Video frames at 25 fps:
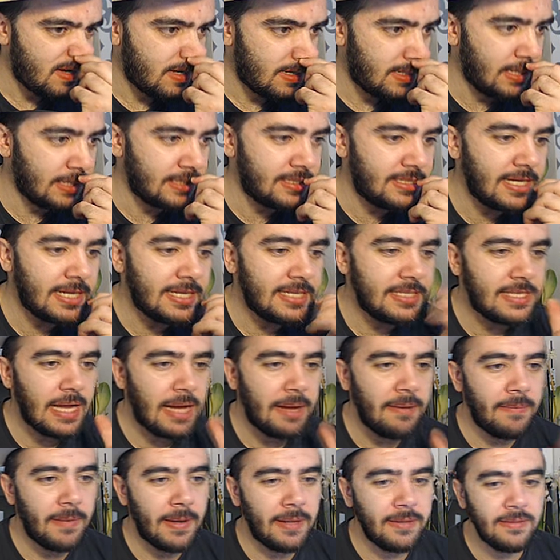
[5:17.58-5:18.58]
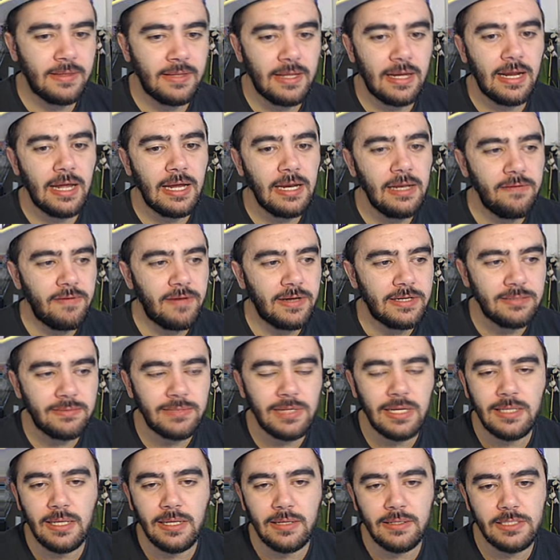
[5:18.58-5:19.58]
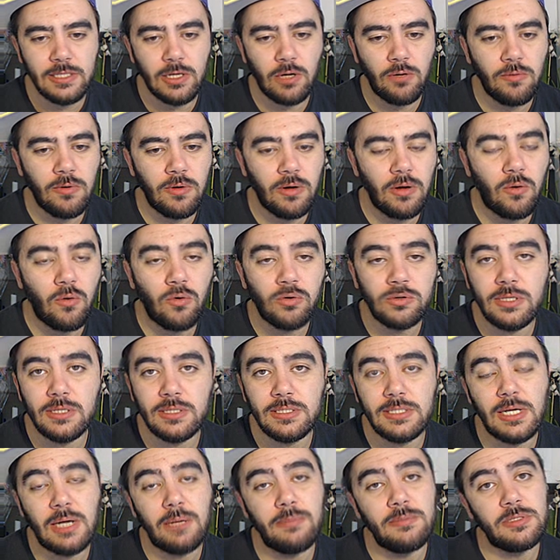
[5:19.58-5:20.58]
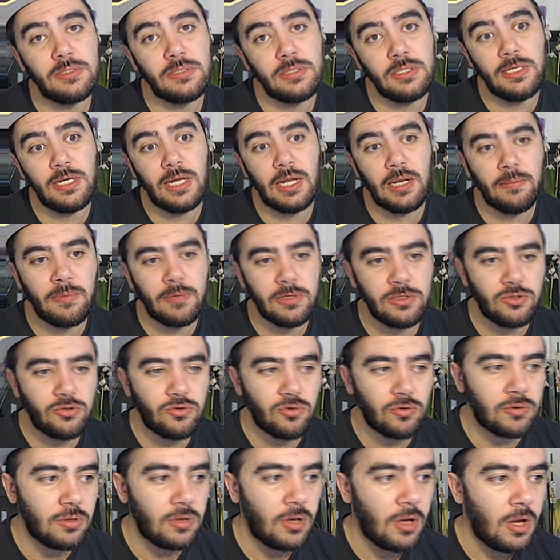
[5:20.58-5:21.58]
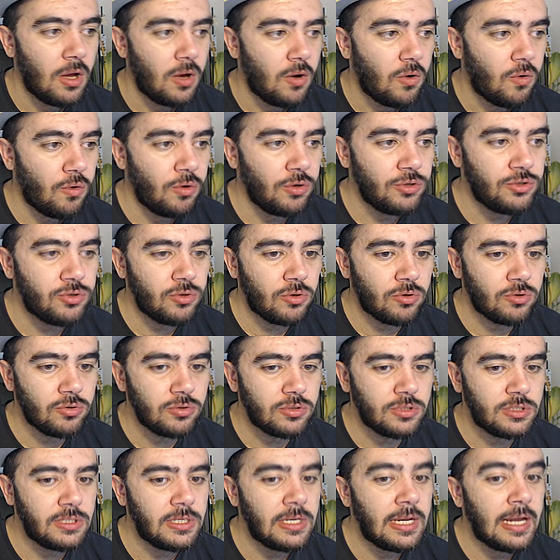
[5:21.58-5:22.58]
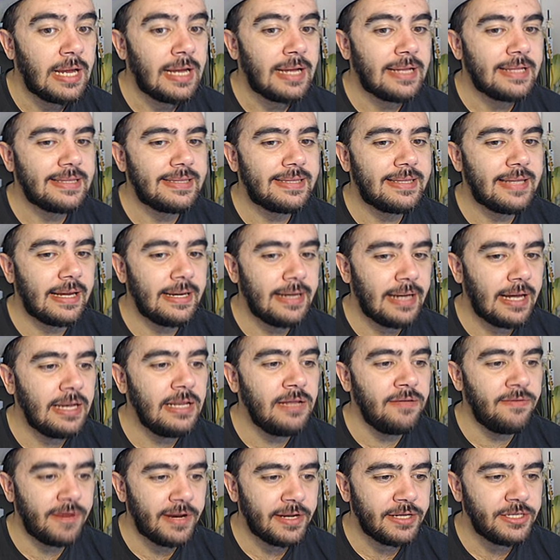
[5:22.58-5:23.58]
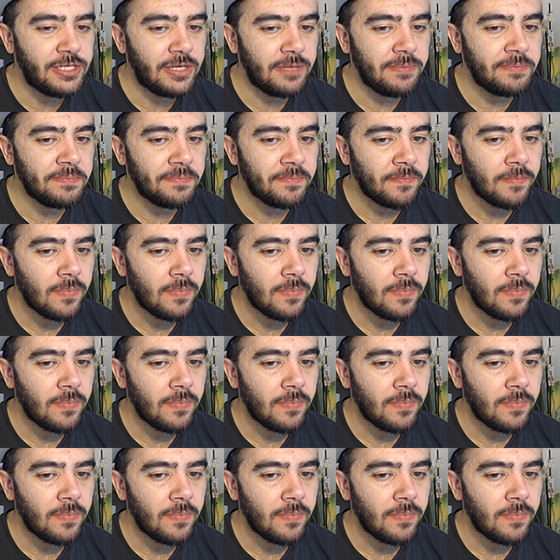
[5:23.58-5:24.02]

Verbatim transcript: 48 tamam lan Dalali'yi vereceğim. Zaten sağ, e, orta sahamız inanılmaz çok oyuncu olduğu için Dali vereceğim.